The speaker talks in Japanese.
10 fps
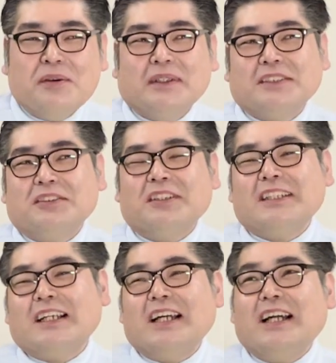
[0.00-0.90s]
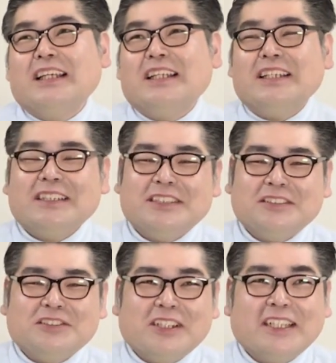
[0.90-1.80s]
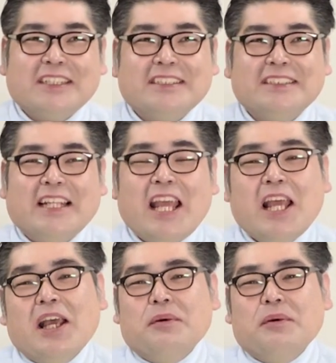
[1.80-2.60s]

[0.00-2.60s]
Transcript: まあ、その方が上げられてる動画がですね、